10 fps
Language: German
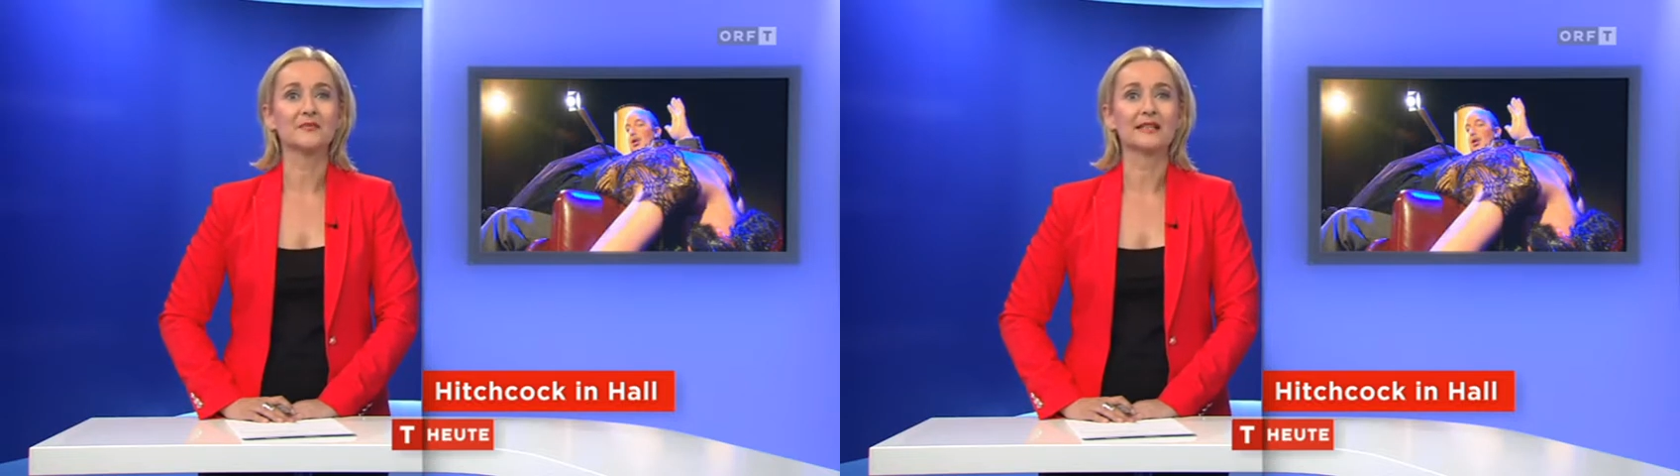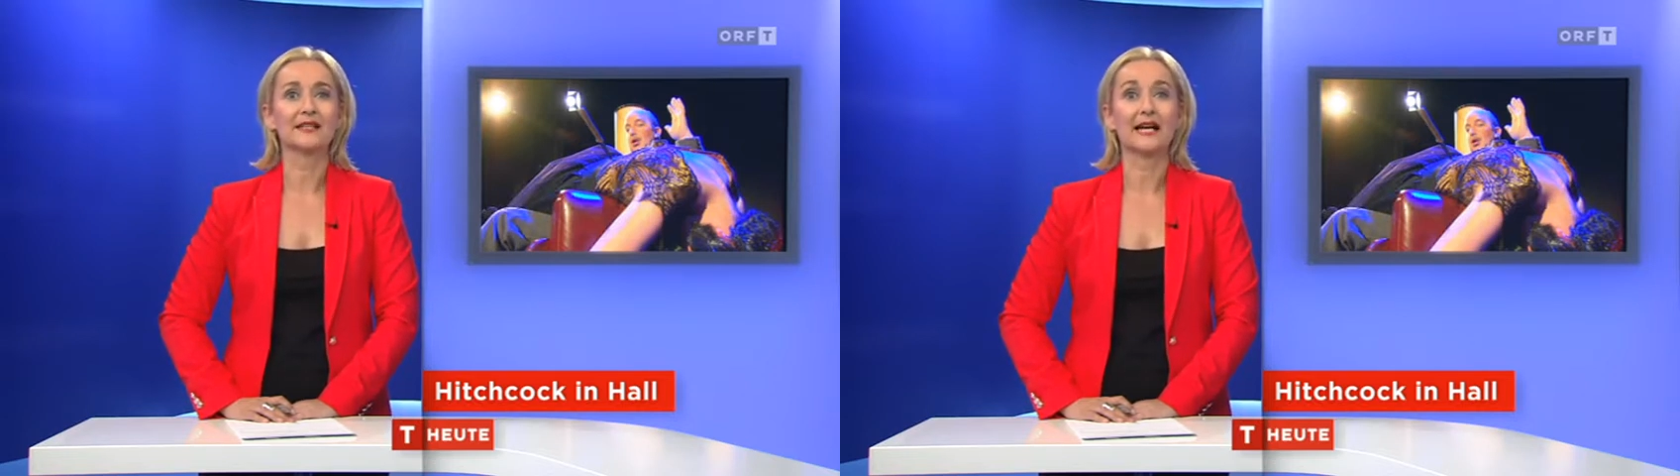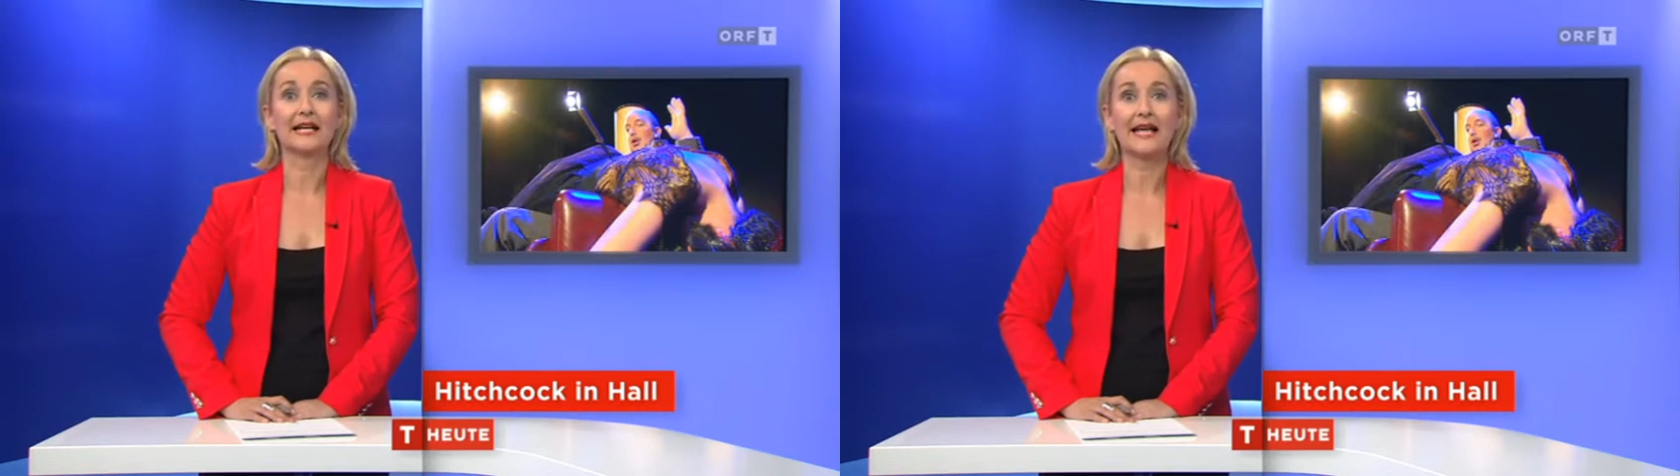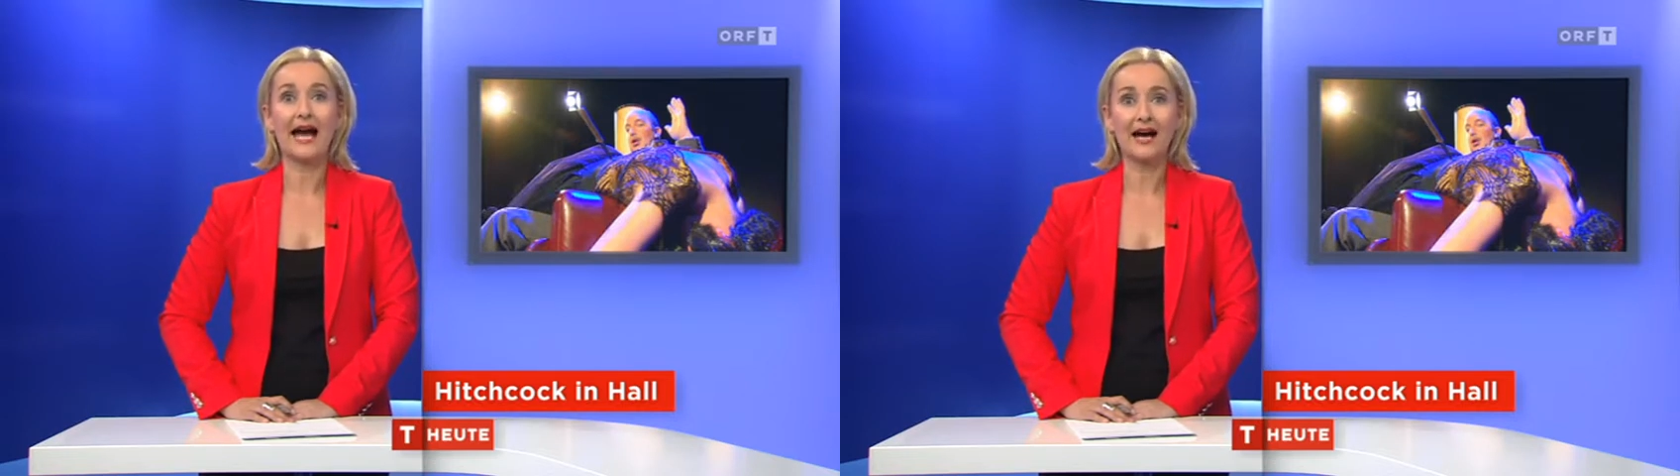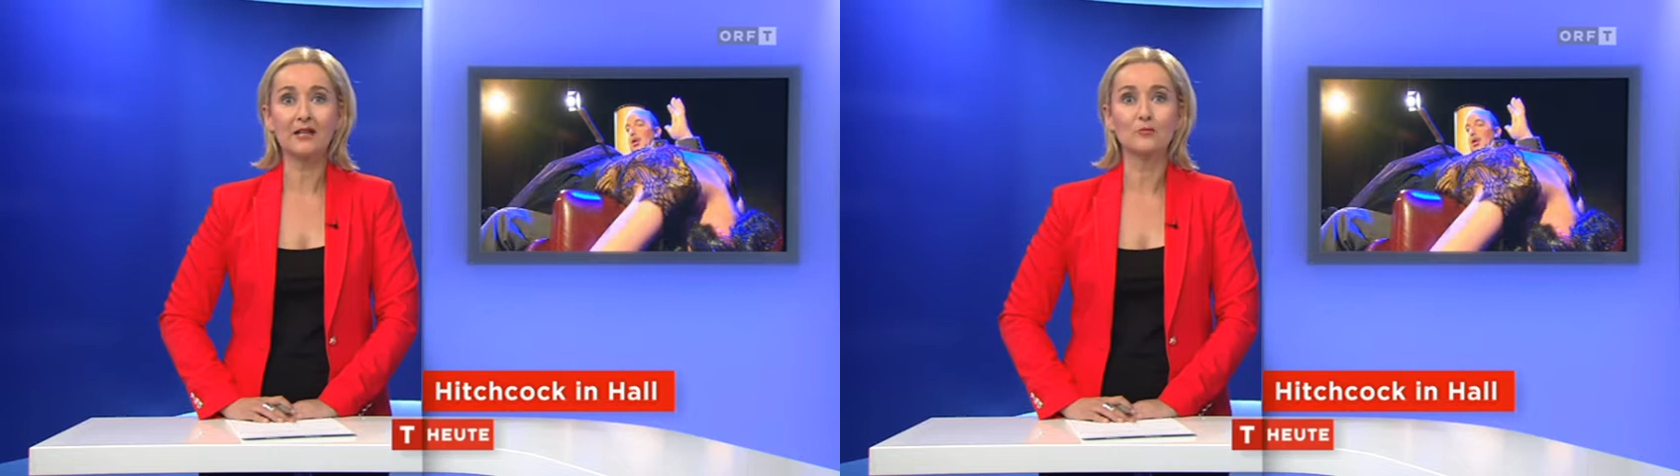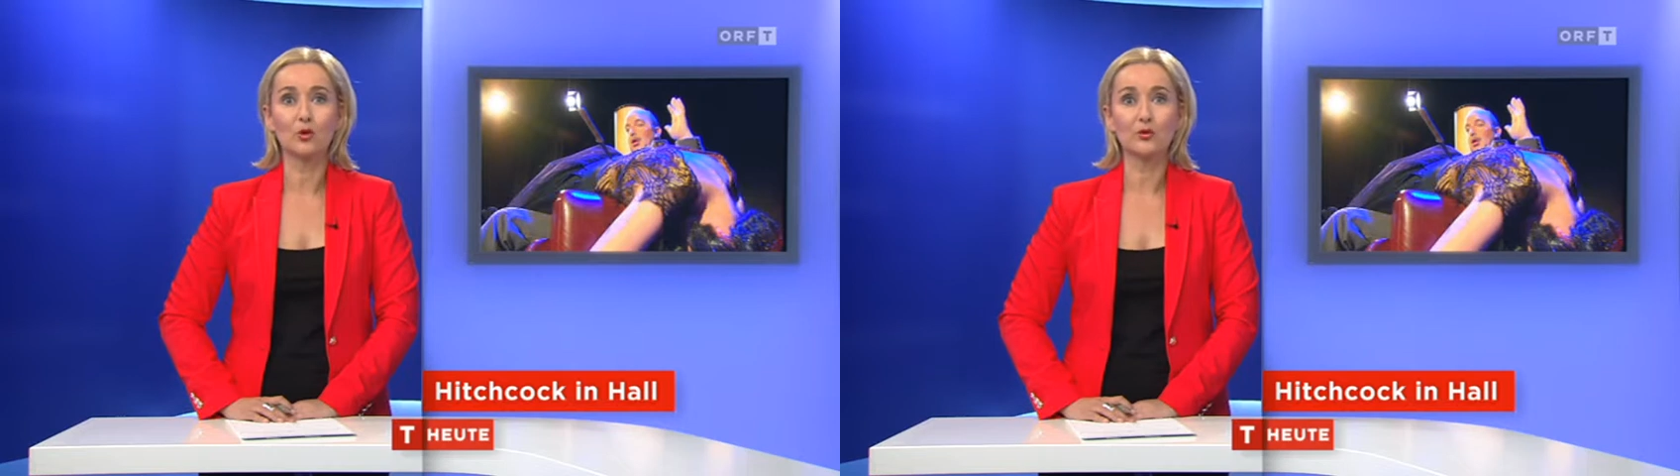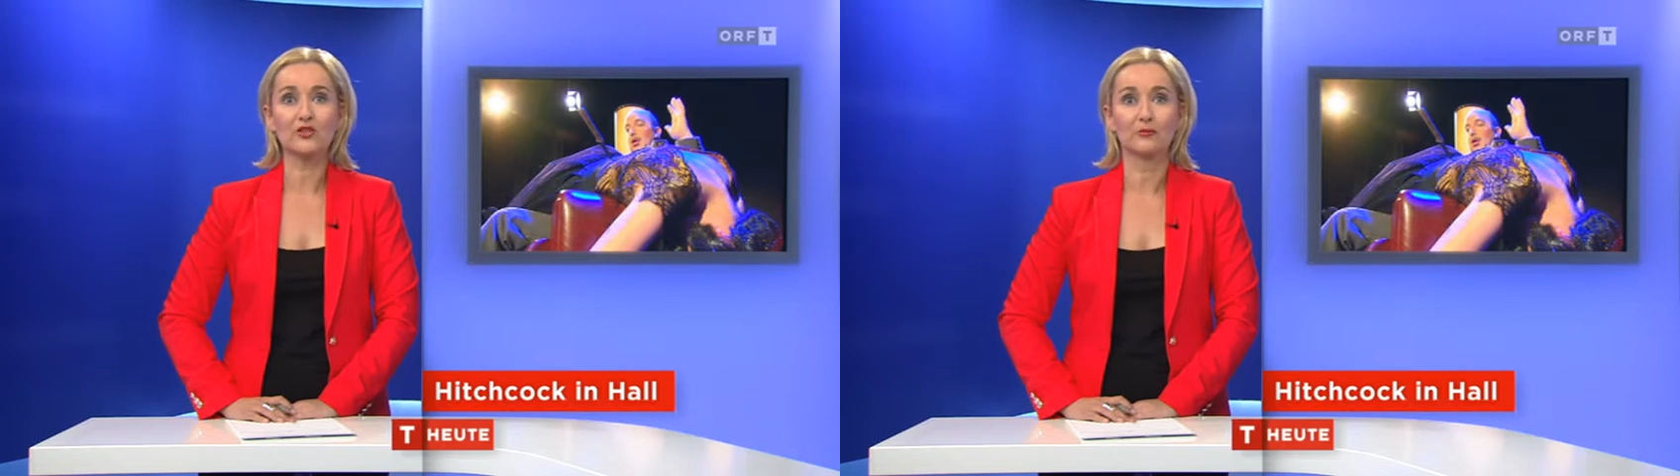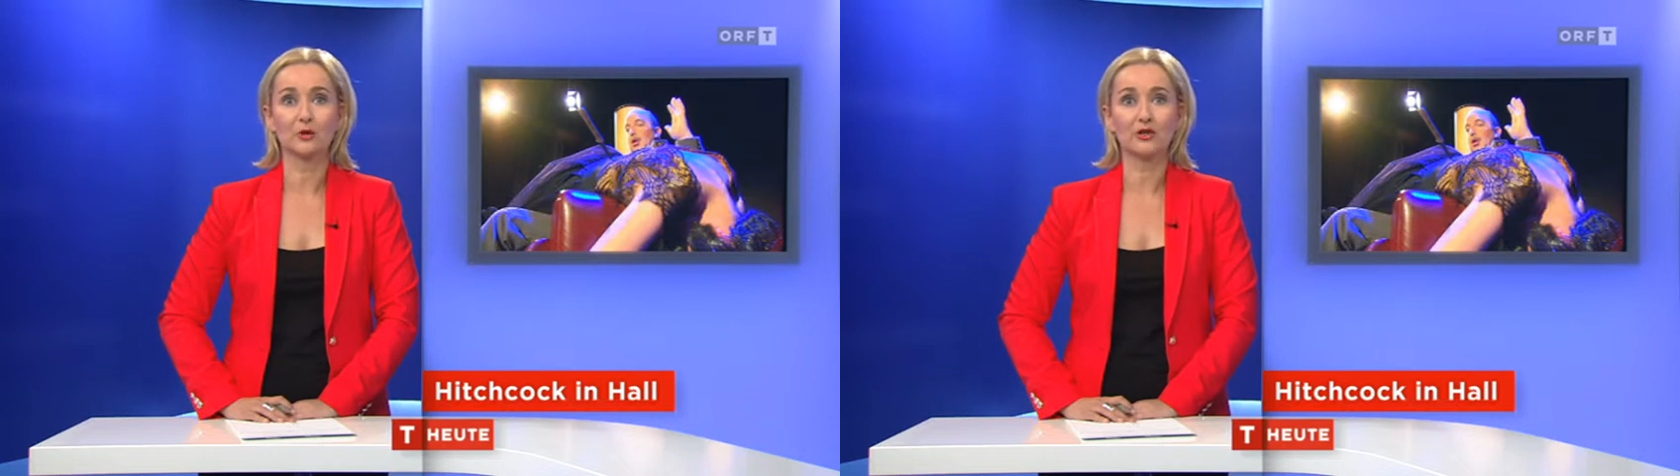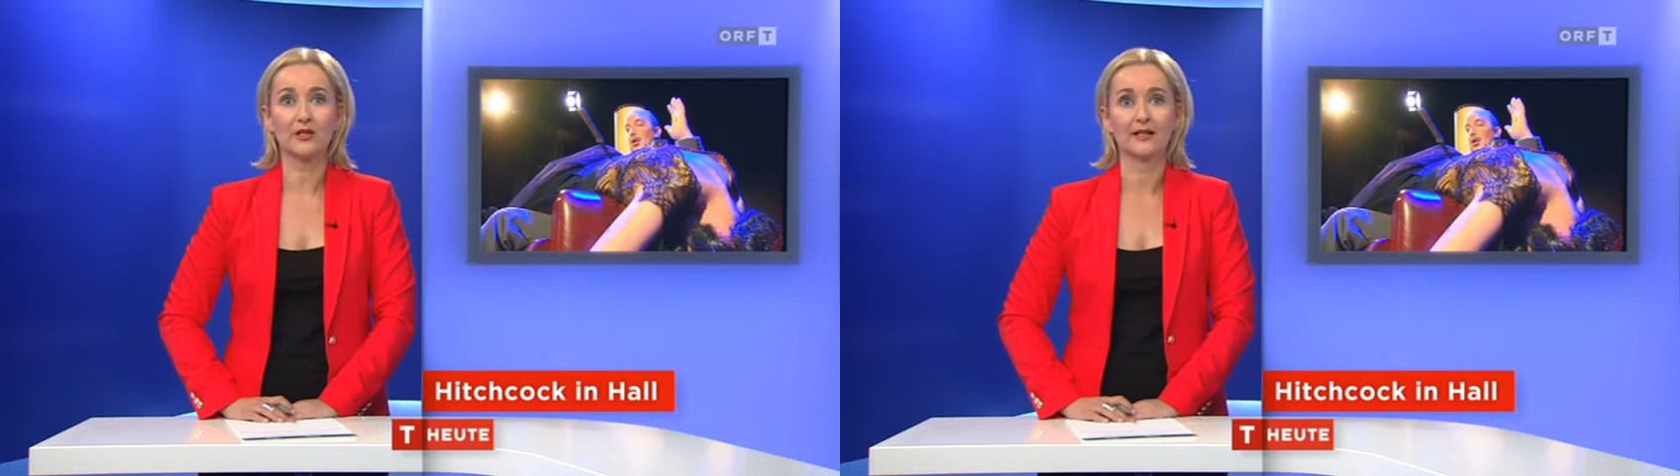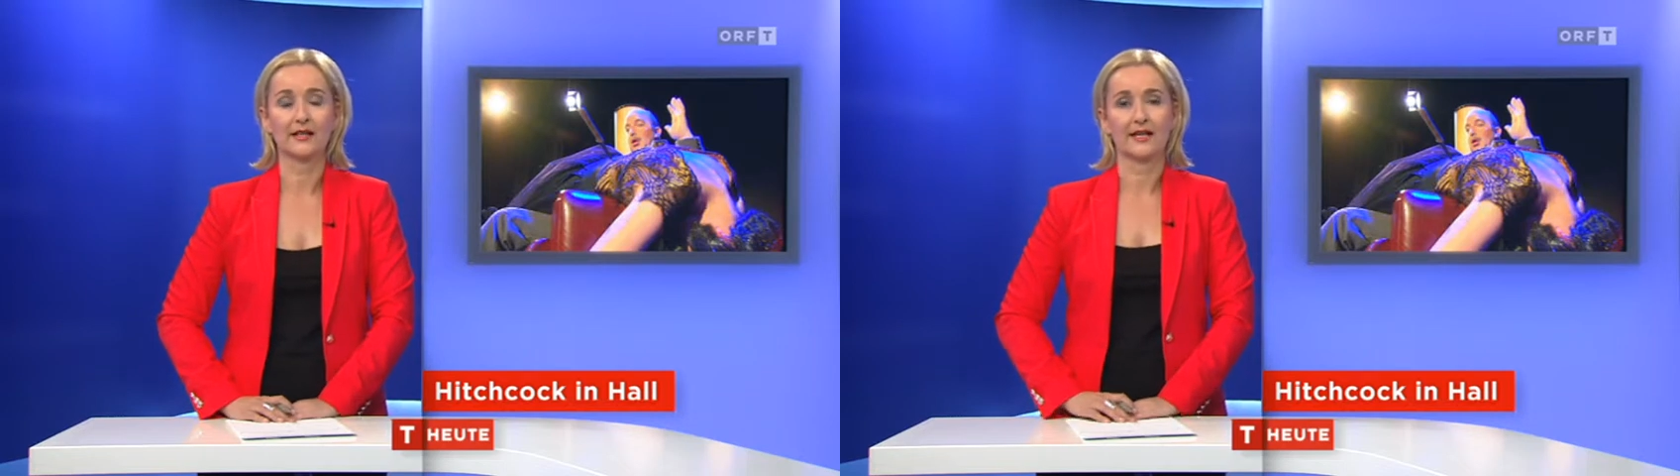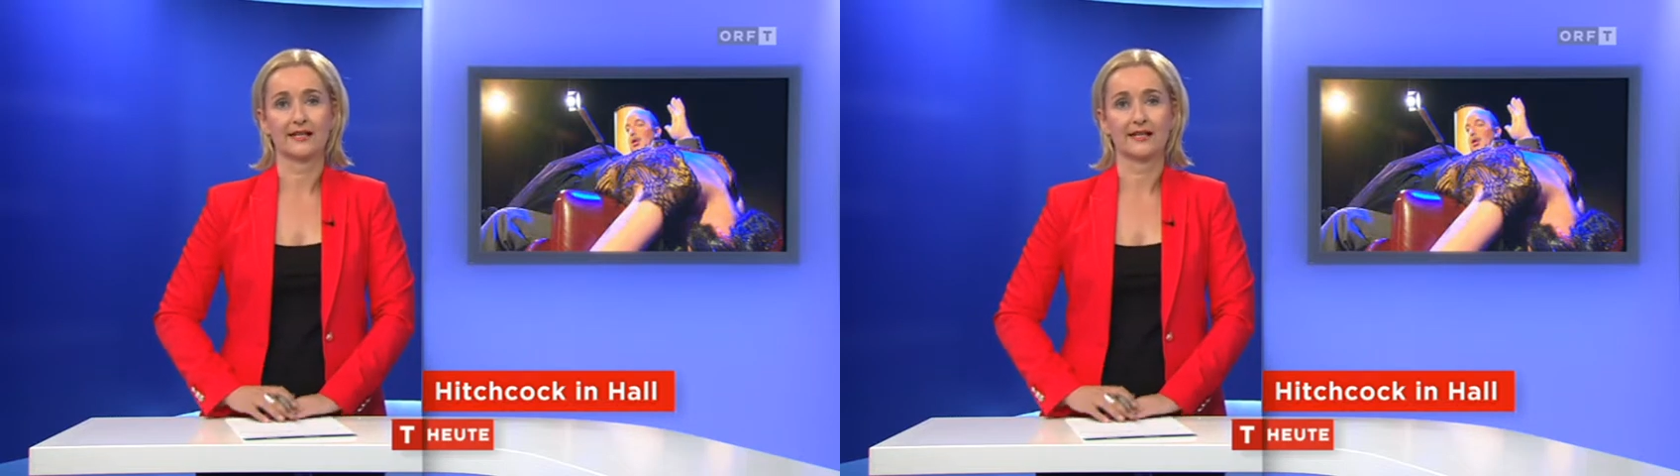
in der ein harmloser Bürger